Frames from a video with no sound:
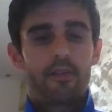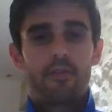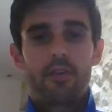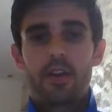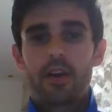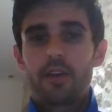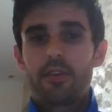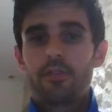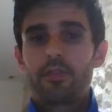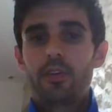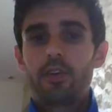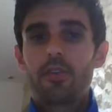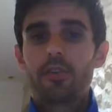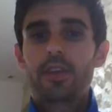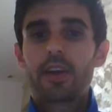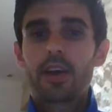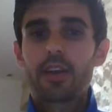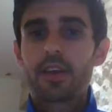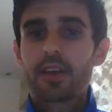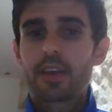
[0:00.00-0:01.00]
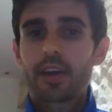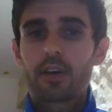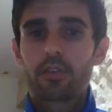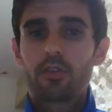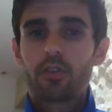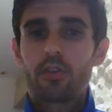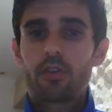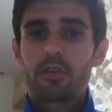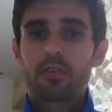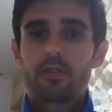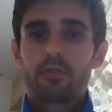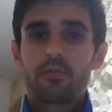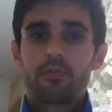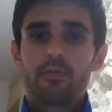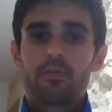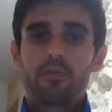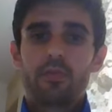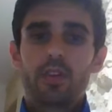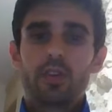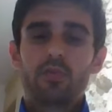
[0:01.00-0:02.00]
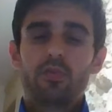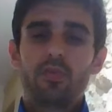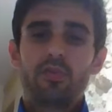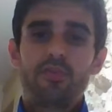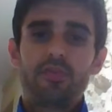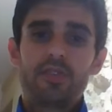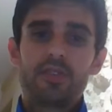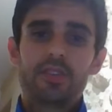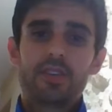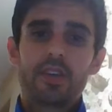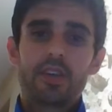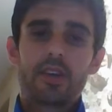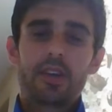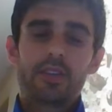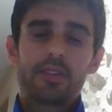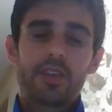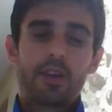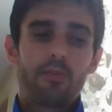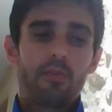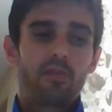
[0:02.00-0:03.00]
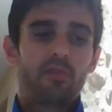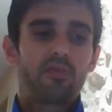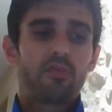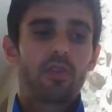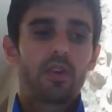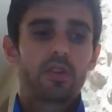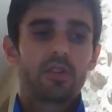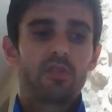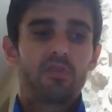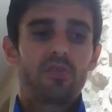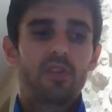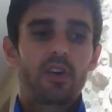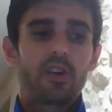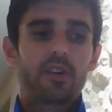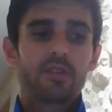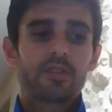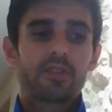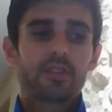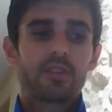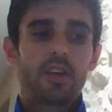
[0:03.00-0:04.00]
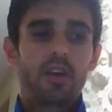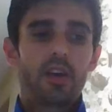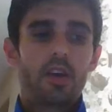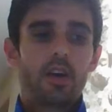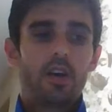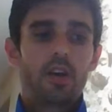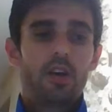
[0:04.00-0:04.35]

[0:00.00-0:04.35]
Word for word: voilà, dans le dernier quart d'heure, au niveau physique, les Allemands feront la différence.